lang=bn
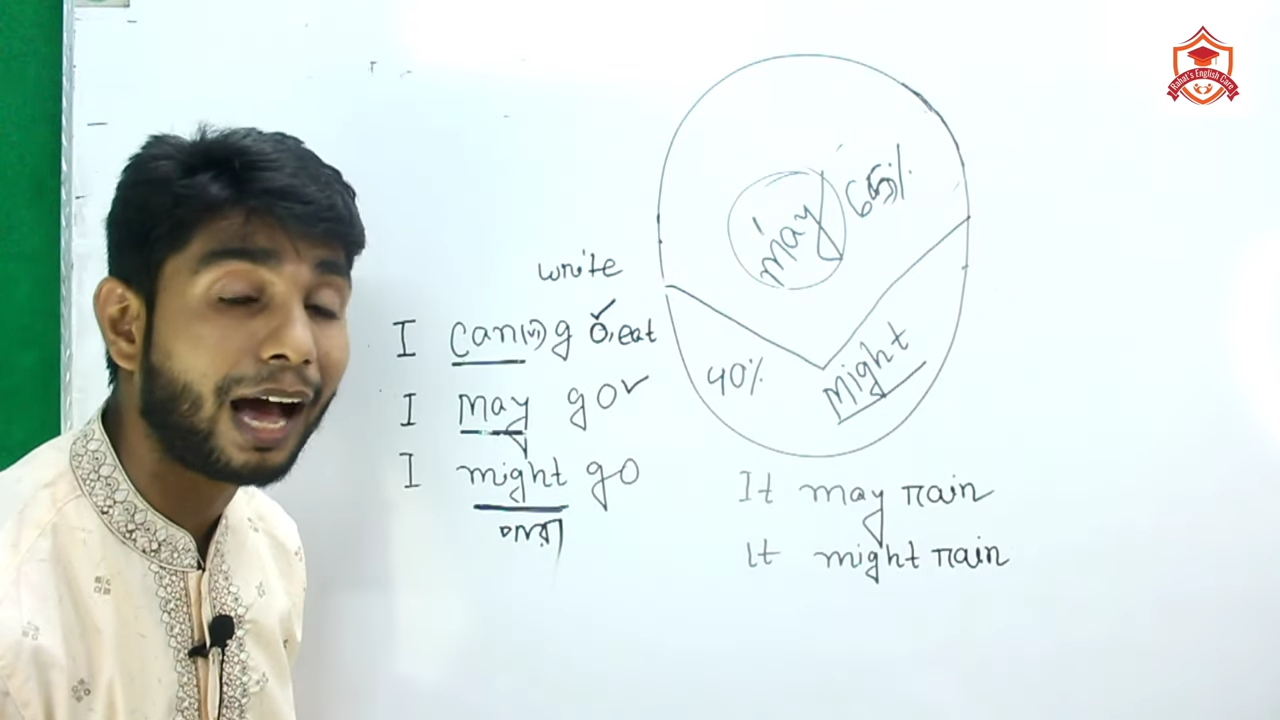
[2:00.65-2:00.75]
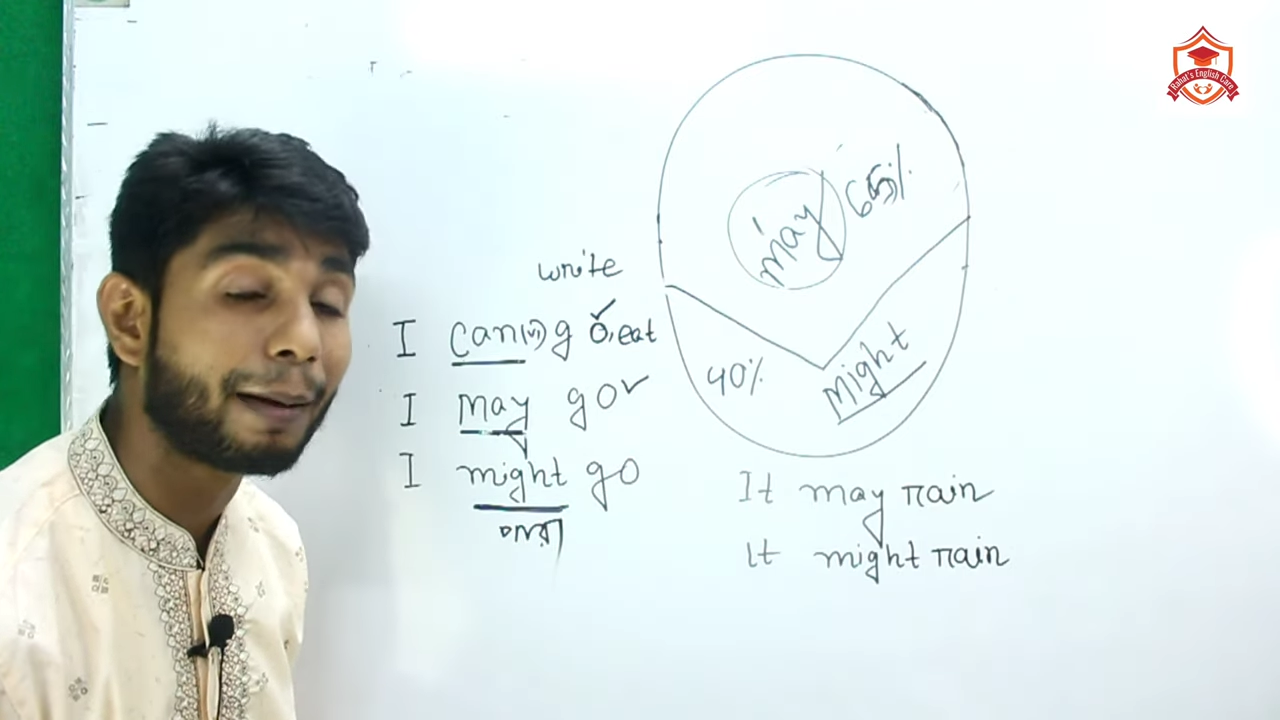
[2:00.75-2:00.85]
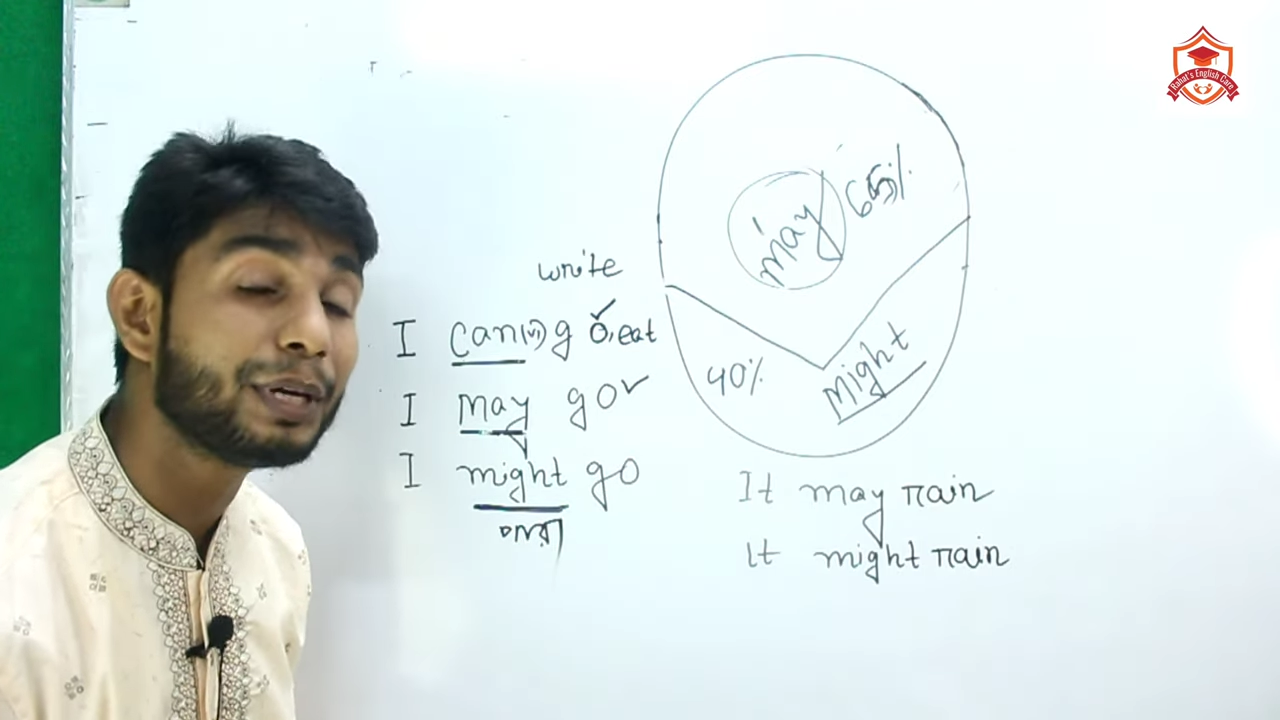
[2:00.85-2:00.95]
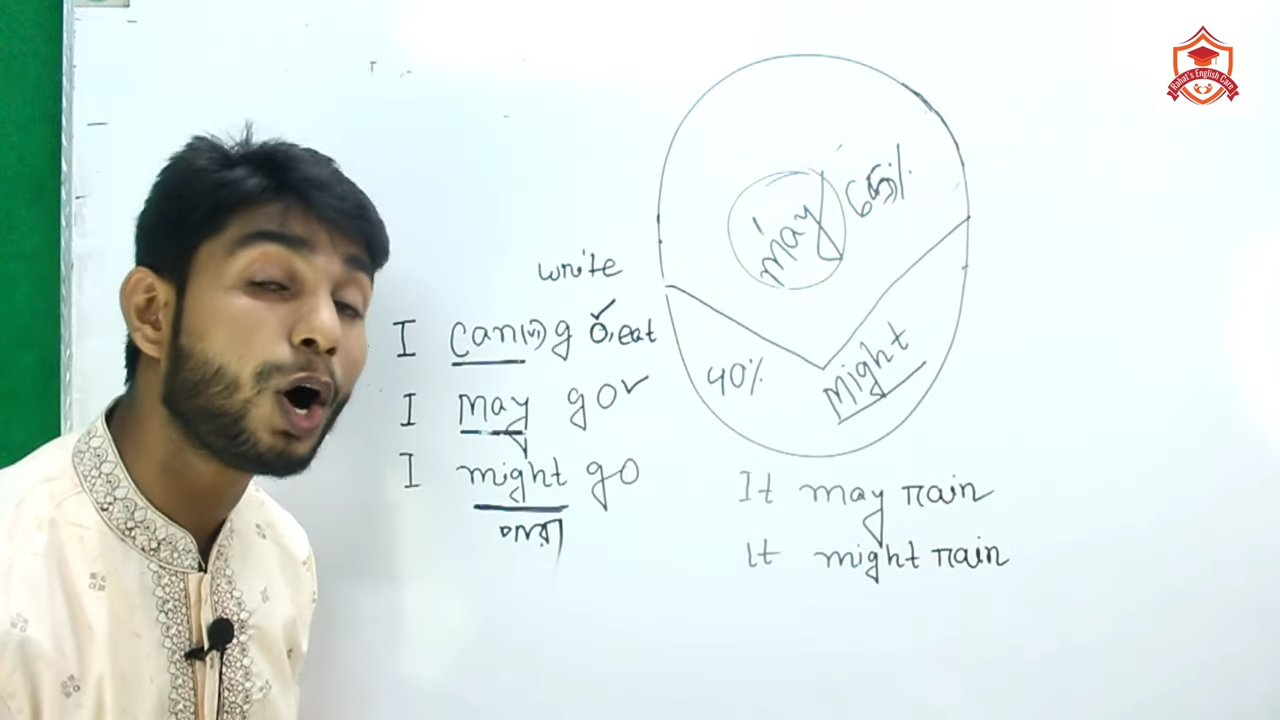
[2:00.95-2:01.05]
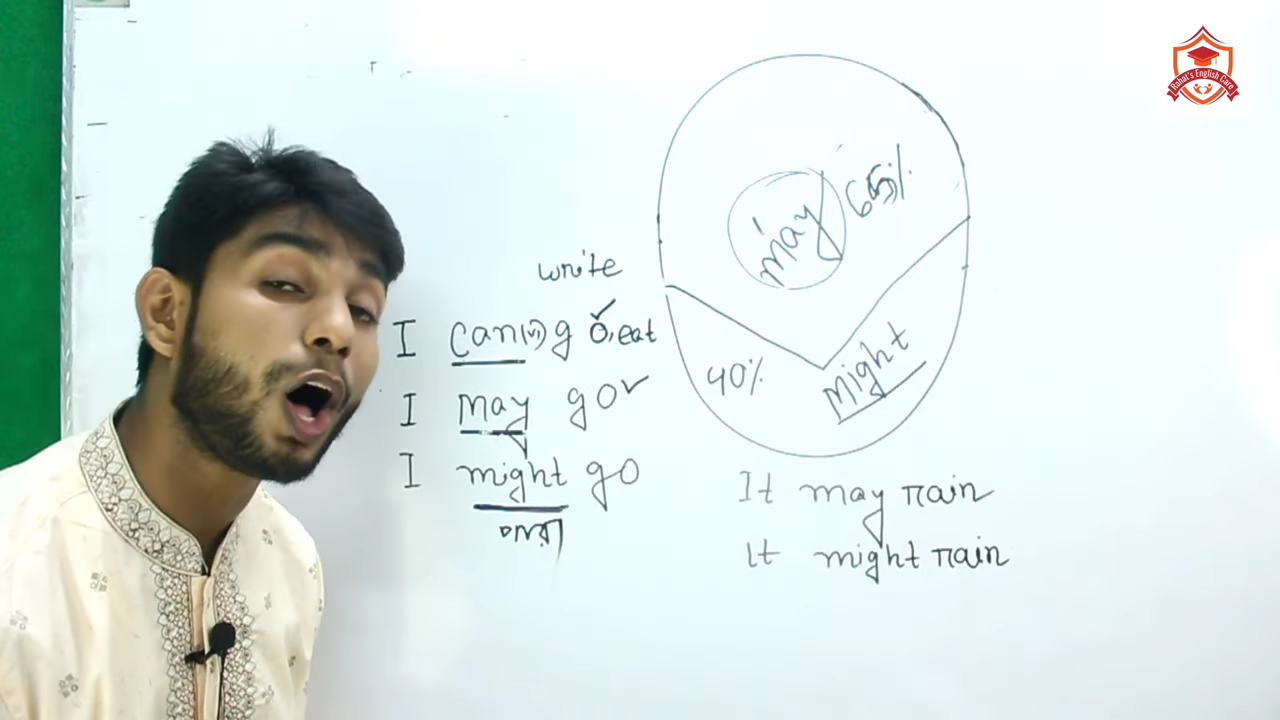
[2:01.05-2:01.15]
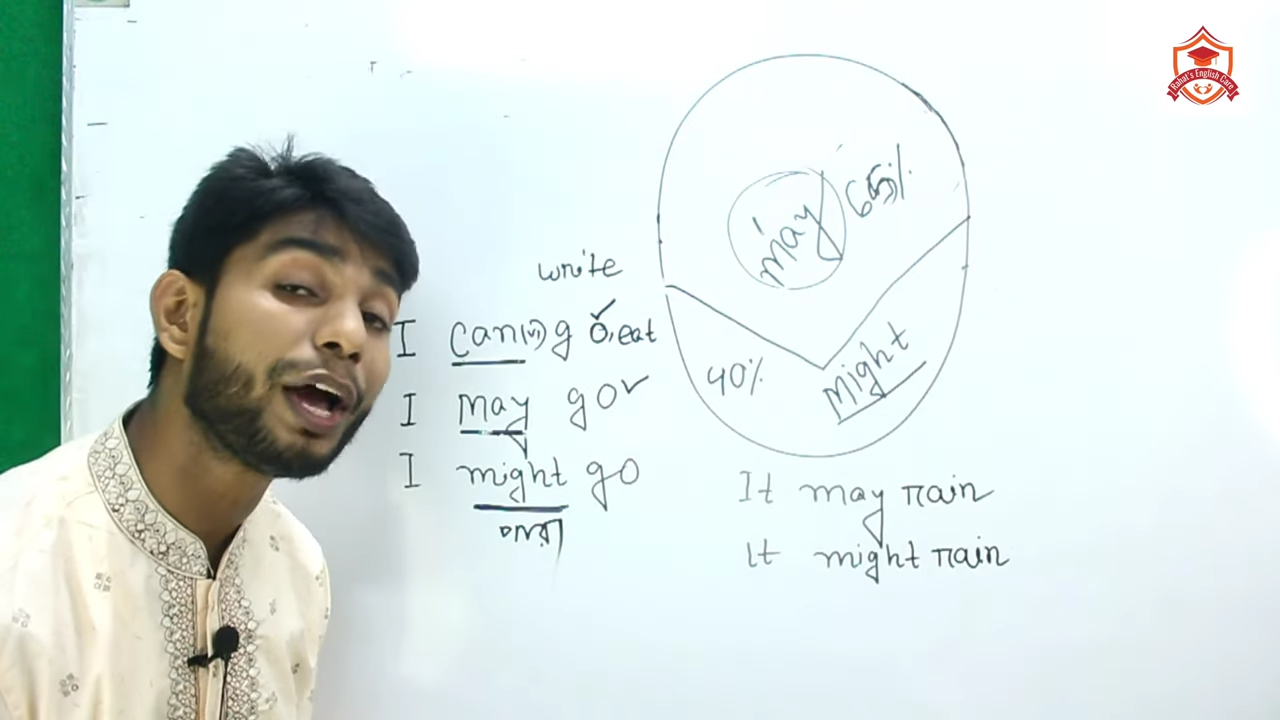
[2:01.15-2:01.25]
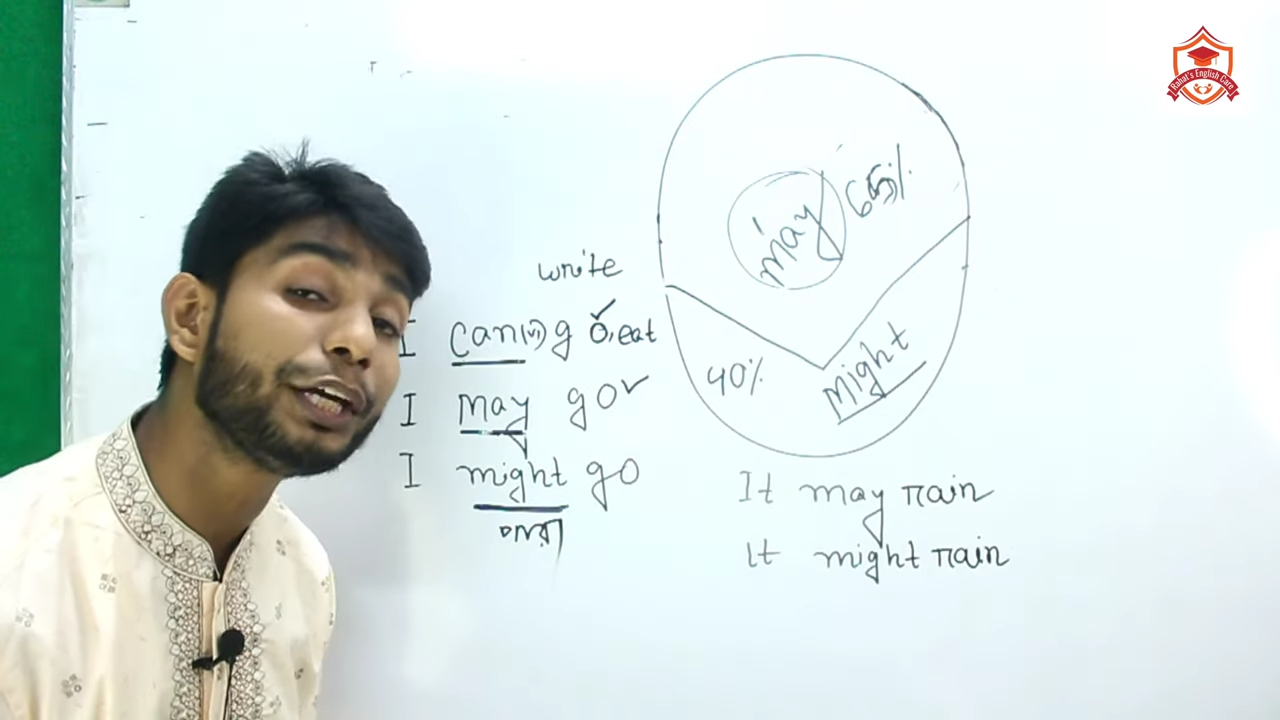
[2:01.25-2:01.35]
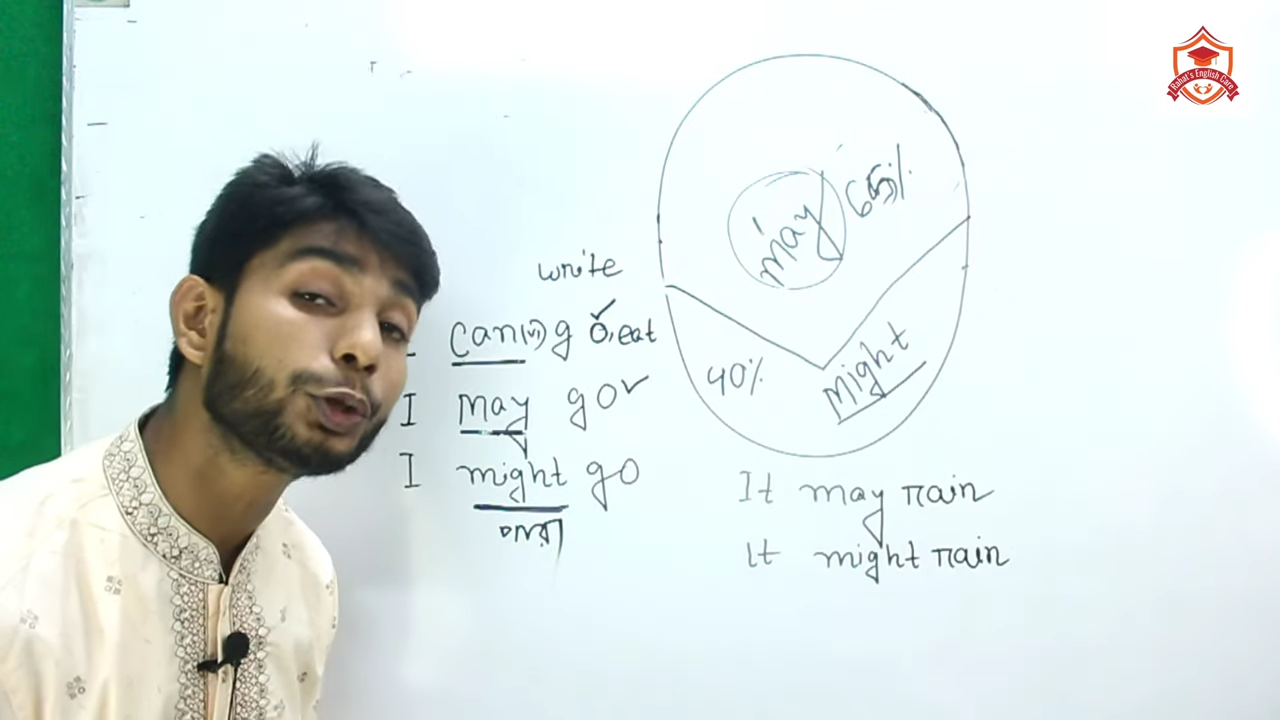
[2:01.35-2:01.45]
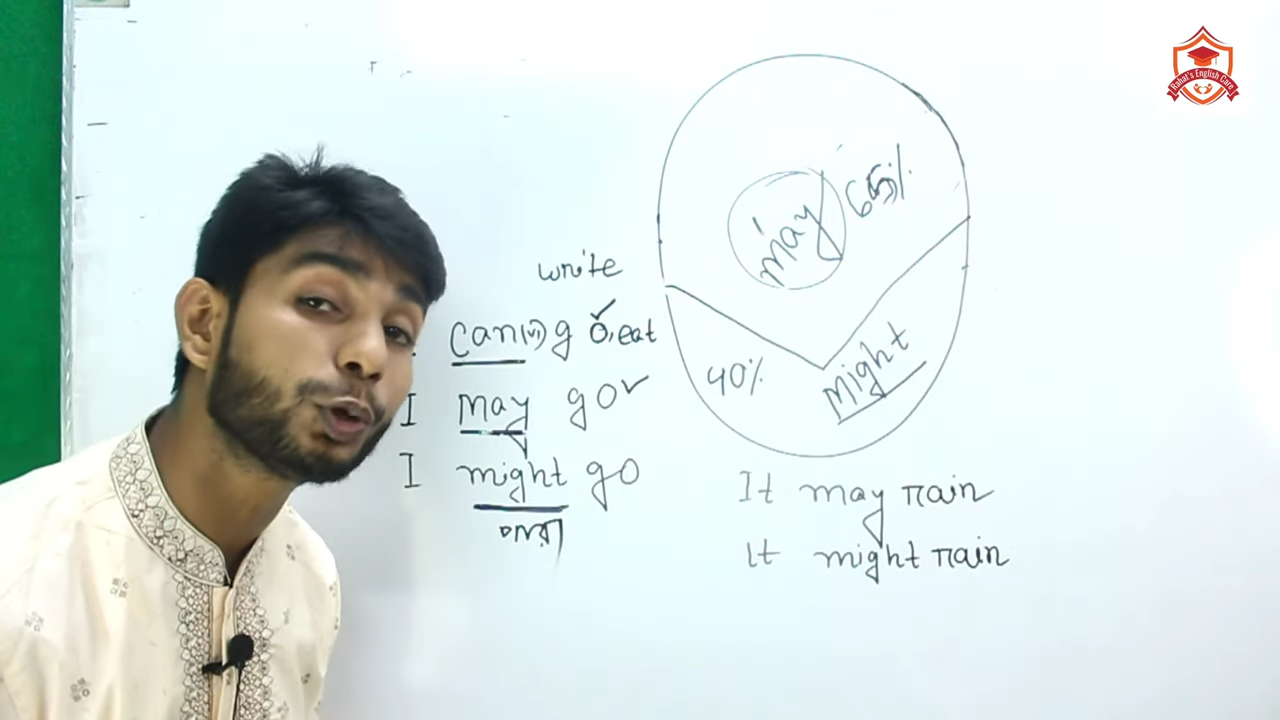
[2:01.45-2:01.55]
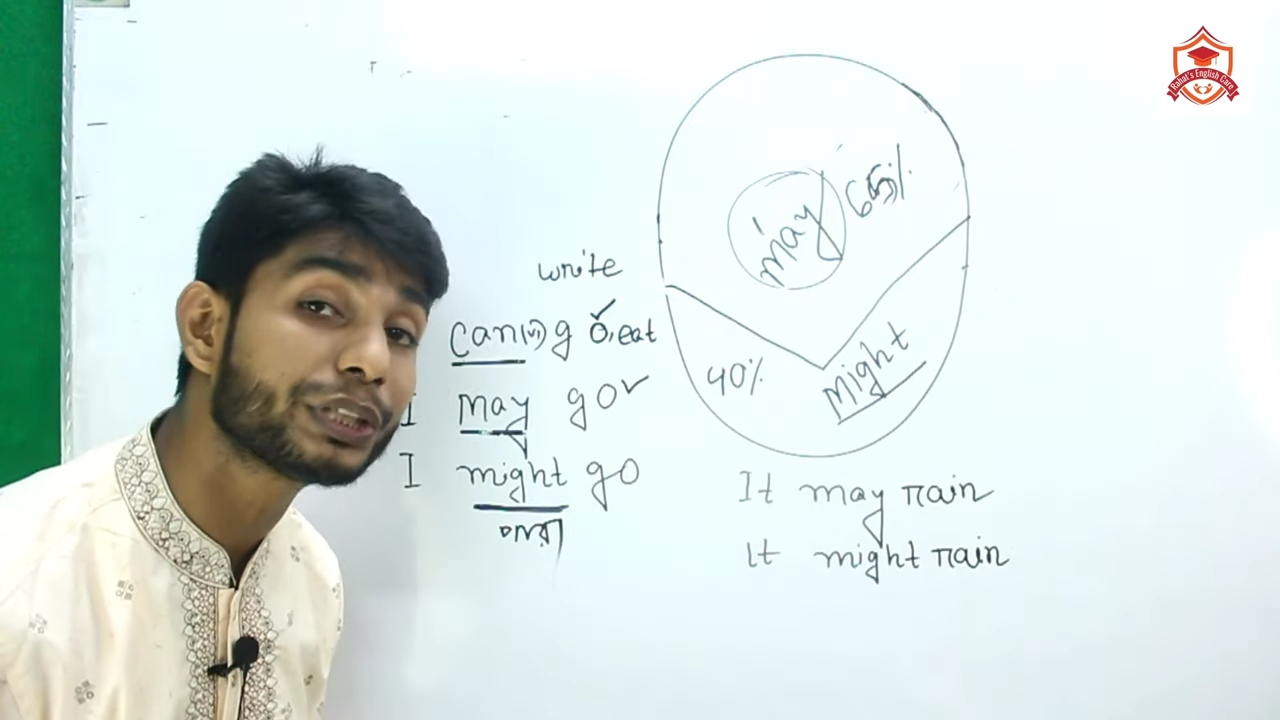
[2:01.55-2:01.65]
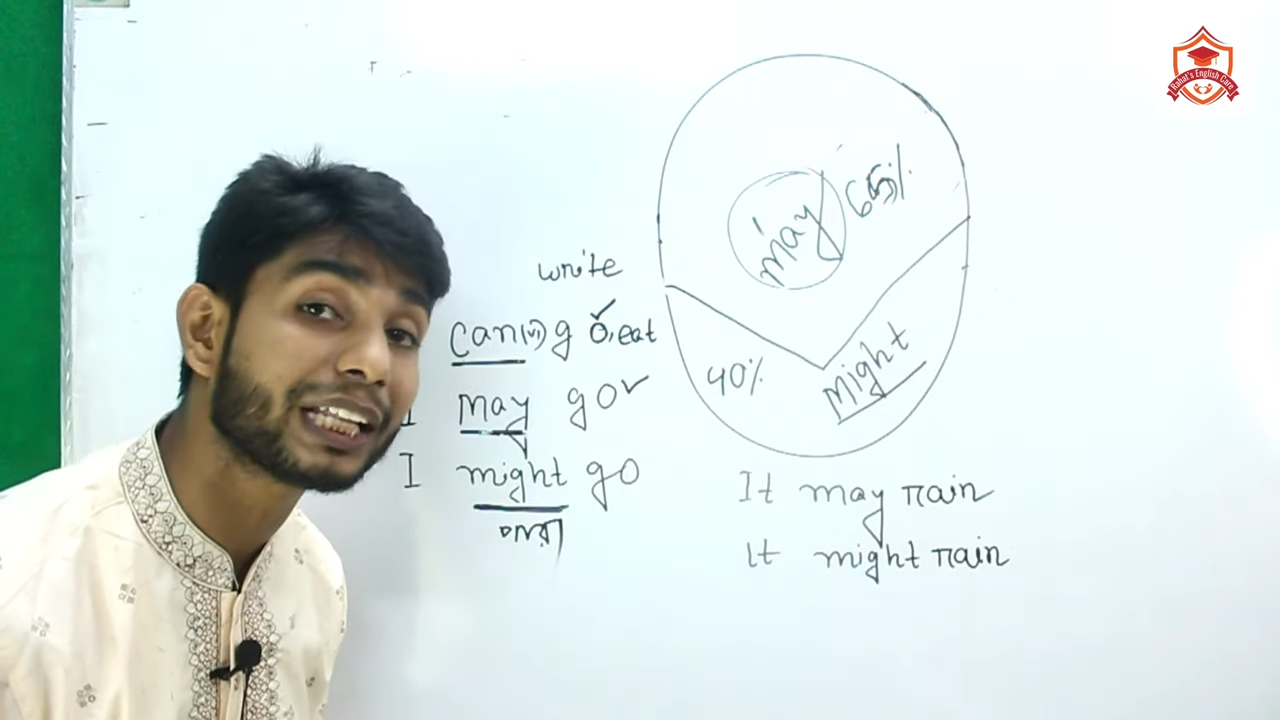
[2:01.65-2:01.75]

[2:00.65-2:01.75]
আমি হয়তো